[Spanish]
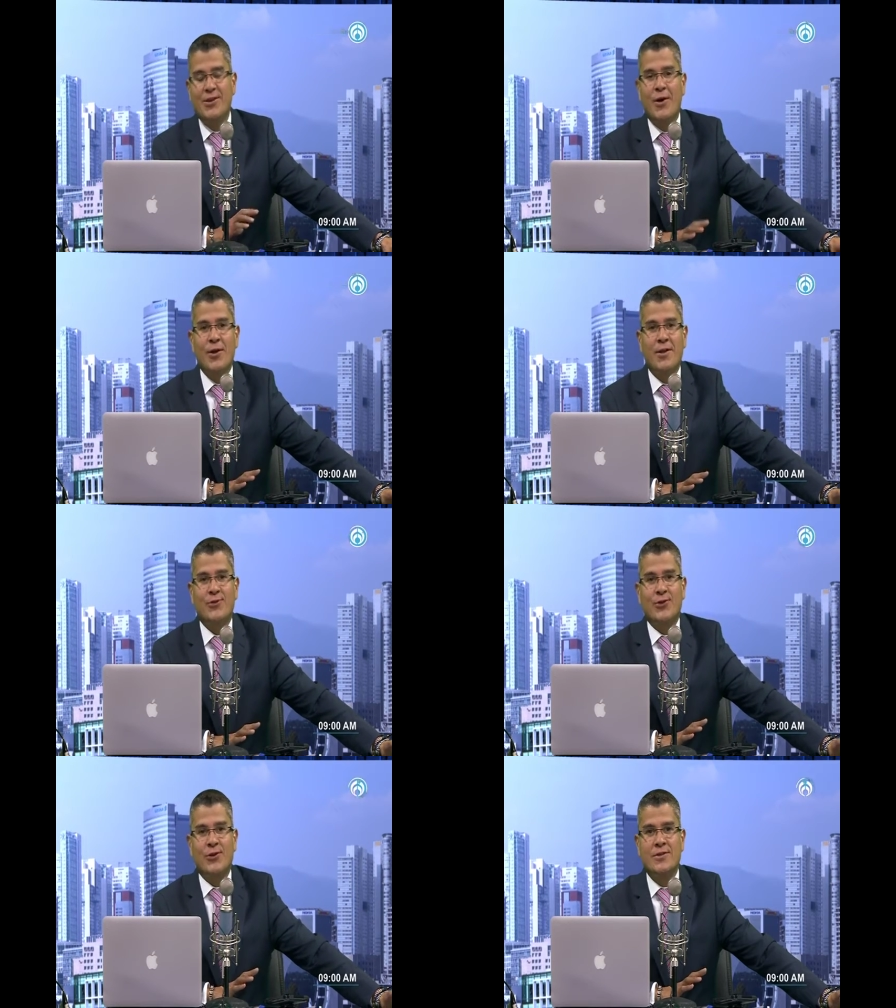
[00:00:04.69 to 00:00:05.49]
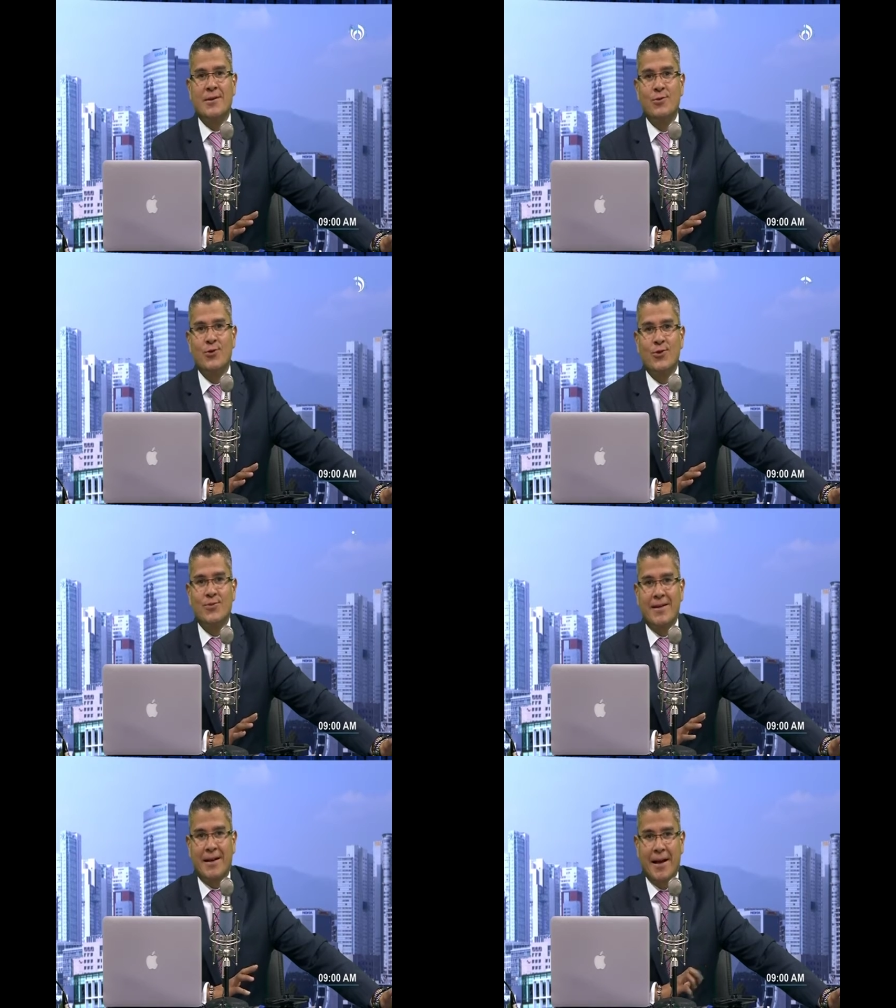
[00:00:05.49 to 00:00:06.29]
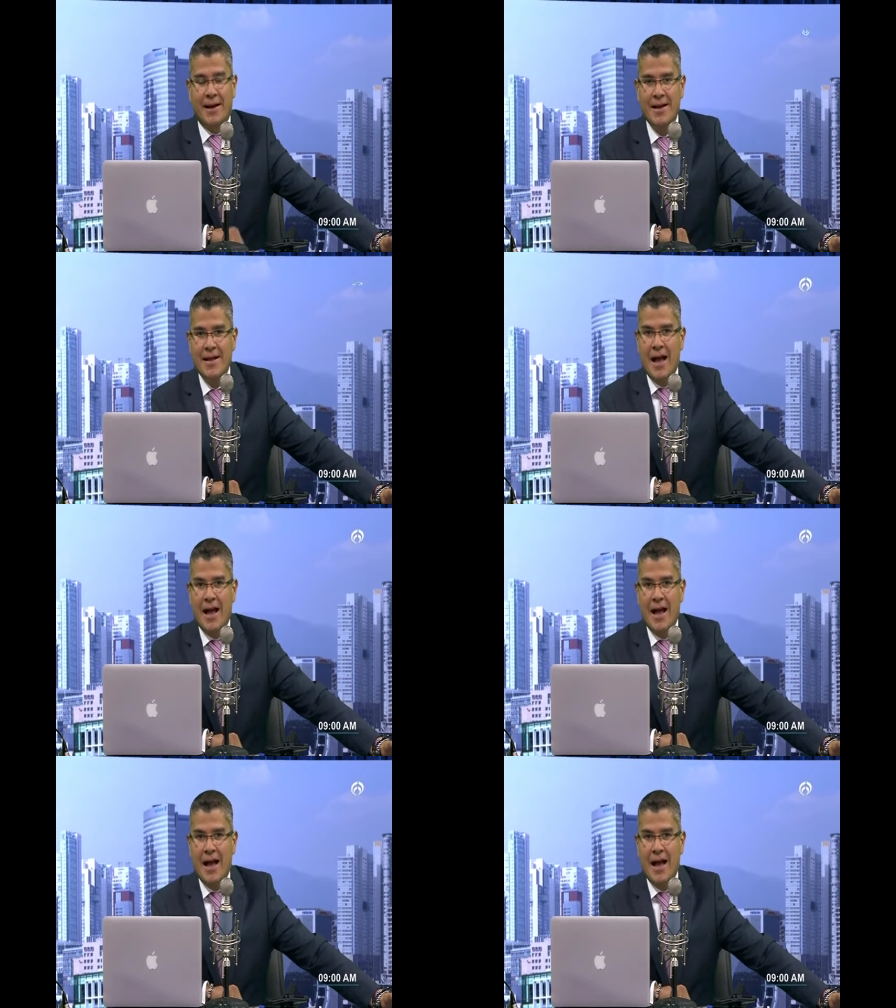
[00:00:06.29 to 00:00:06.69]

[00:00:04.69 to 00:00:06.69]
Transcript: que hoy los colores del mundo nos va a traer